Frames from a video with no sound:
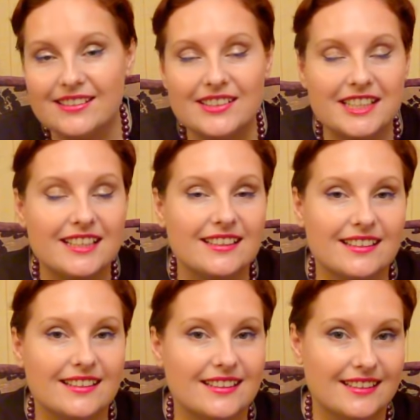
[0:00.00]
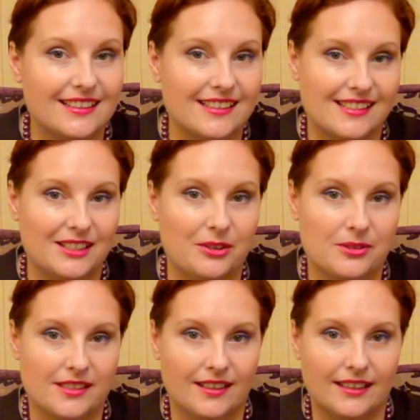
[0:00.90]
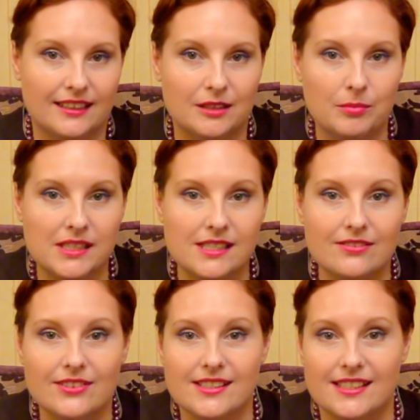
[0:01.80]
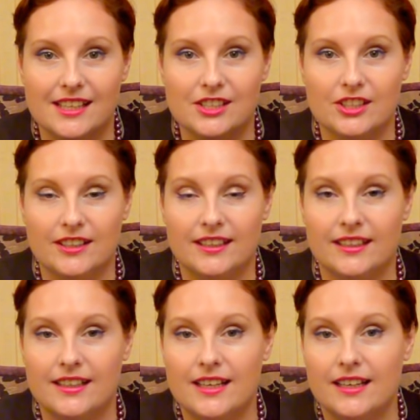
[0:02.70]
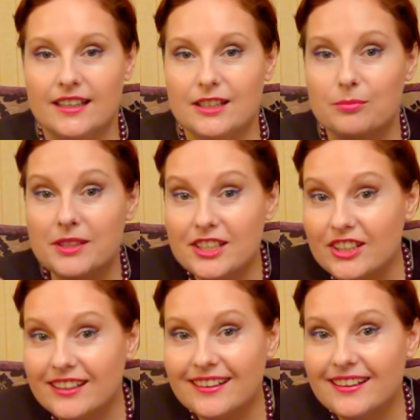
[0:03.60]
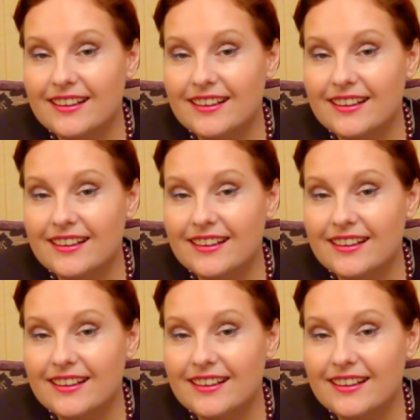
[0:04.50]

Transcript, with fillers: совершенно несерьезные какие-то мотивы, зайчики и Мишки.